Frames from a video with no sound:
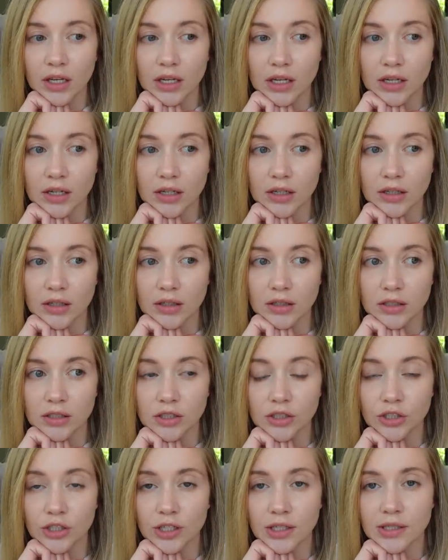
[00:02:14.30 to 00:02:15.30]
а,
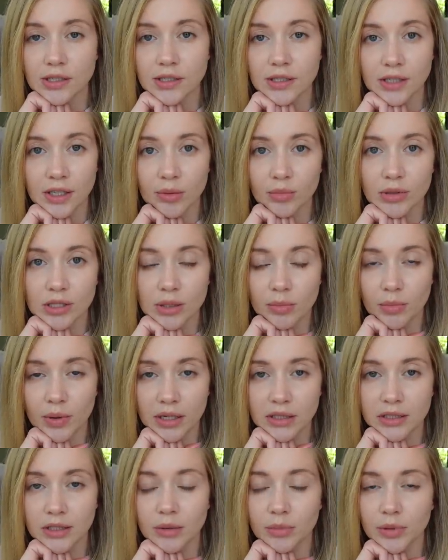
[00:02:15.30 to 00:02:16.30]
сейчас
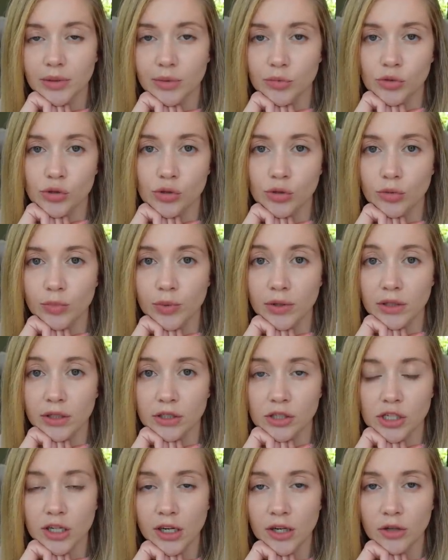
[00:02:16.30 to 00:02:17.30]
небезопасно, потому что
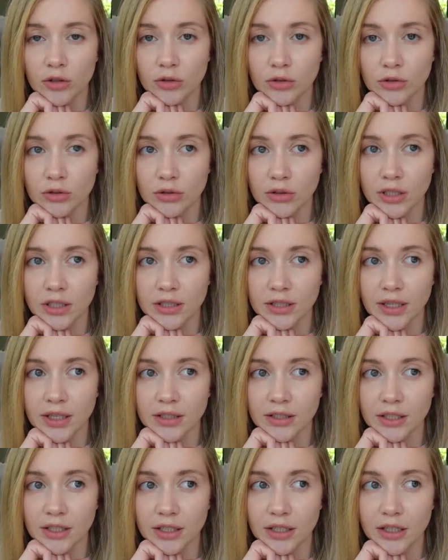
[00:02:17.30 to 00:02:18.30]
продолжают
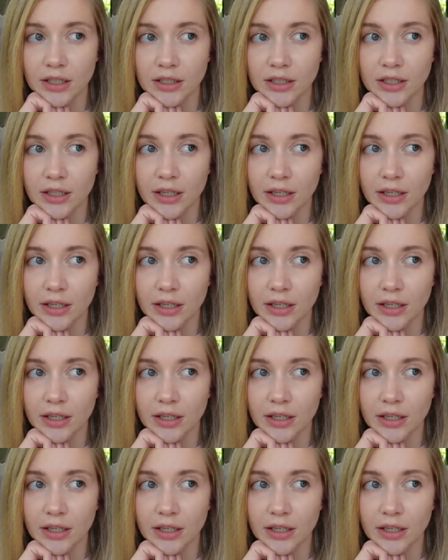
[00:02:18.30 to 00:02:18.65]
летать ракеты.